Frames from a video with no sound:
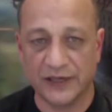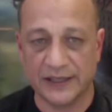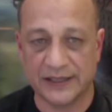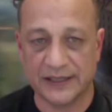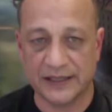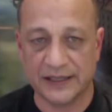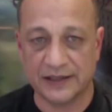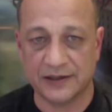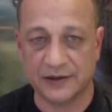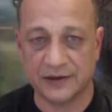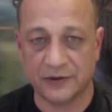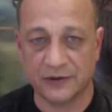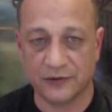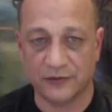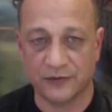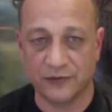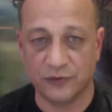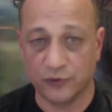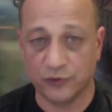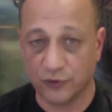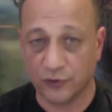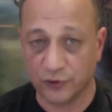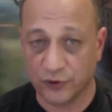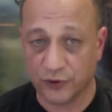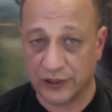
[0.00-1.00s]
cette euh, vue,
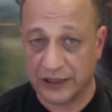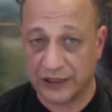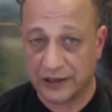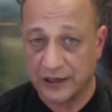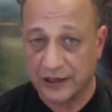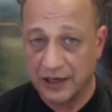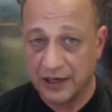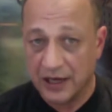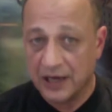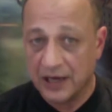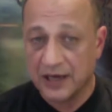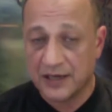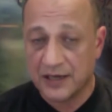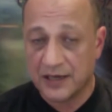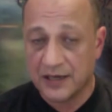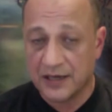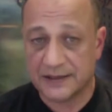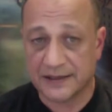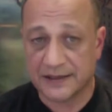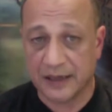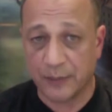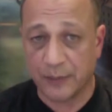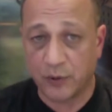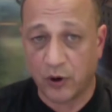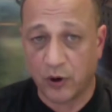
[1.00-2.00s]
donc,
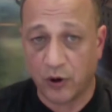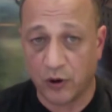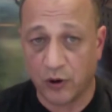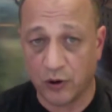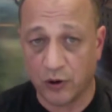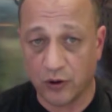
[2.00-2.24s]
ça prend euh,